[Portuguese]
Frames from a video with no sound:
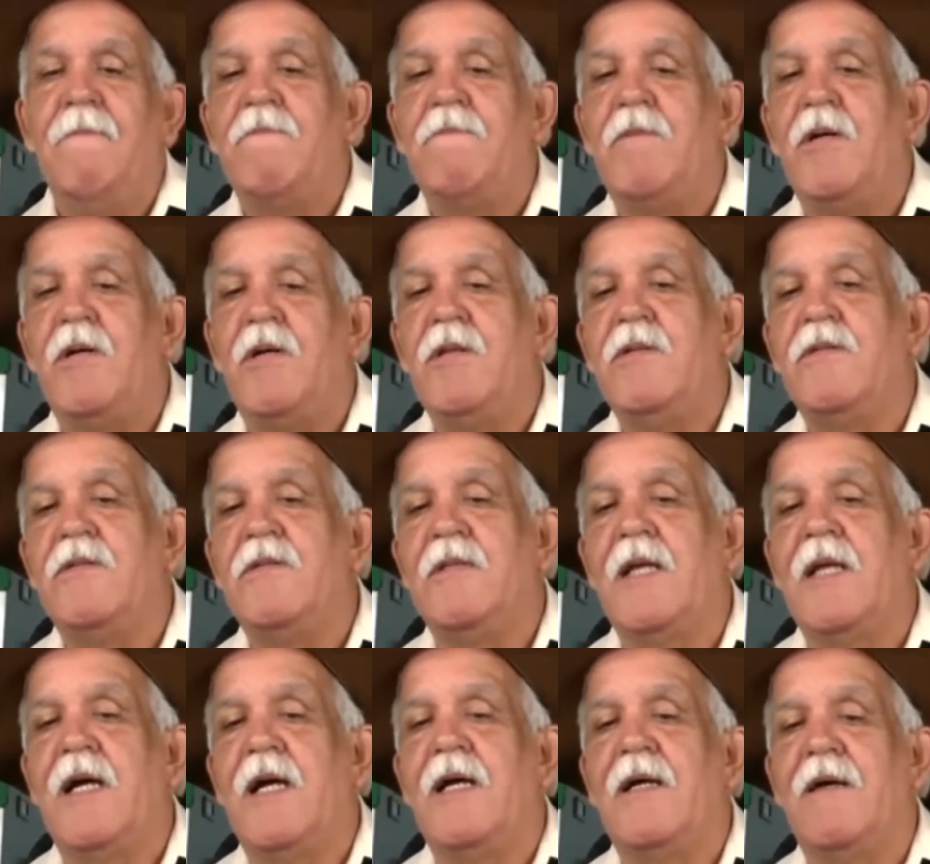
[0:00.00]
Pode
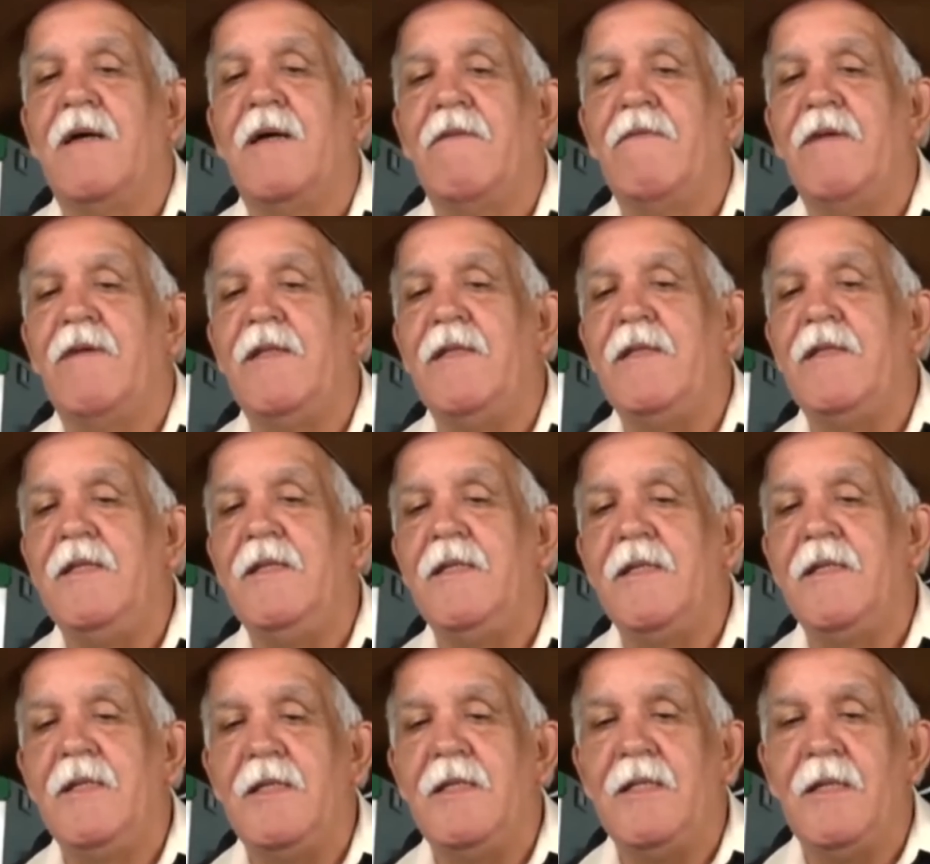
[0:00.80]
usar a
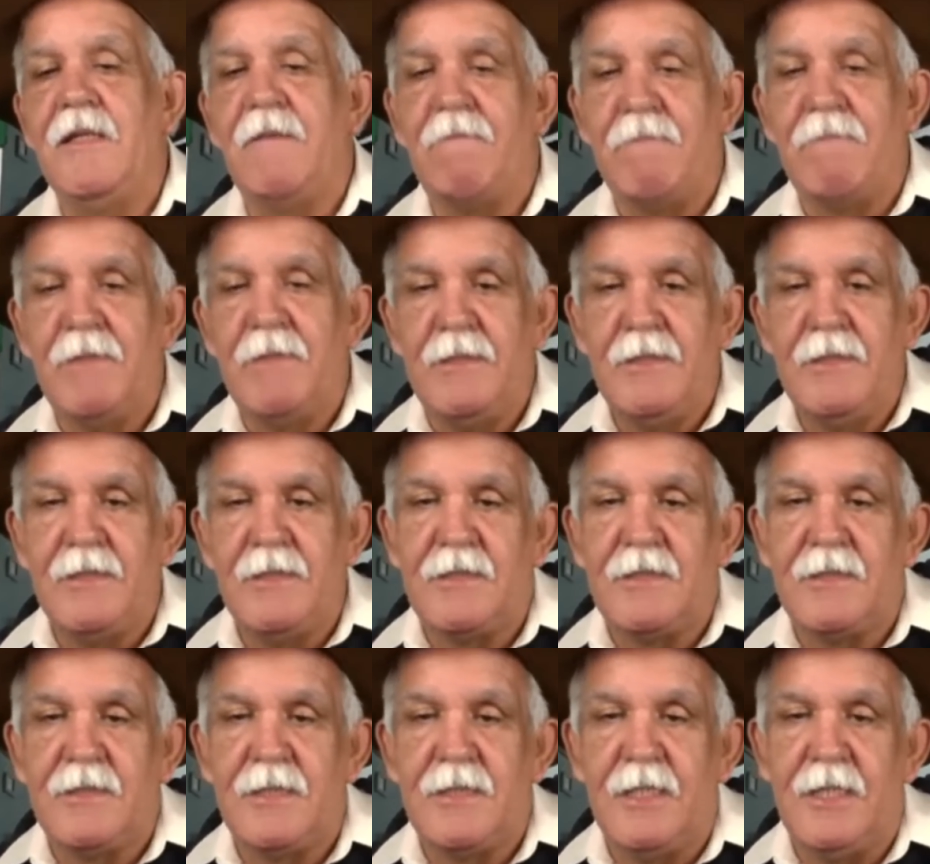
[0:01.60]
cavalinha e a
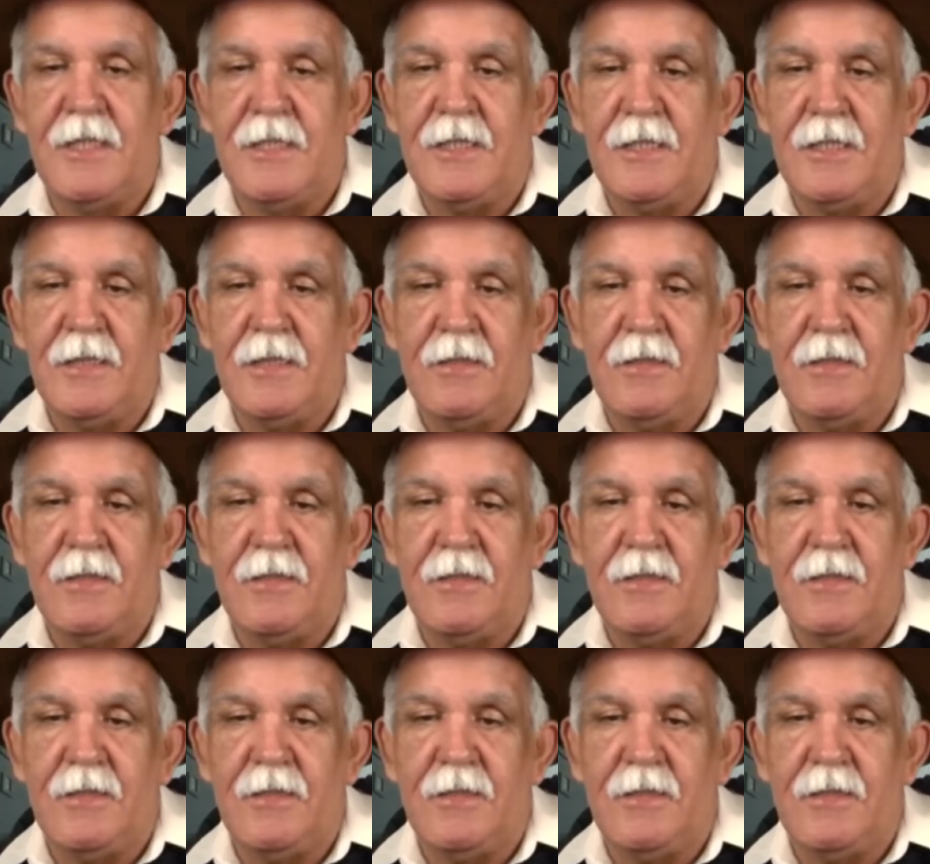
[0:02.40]
panaceia.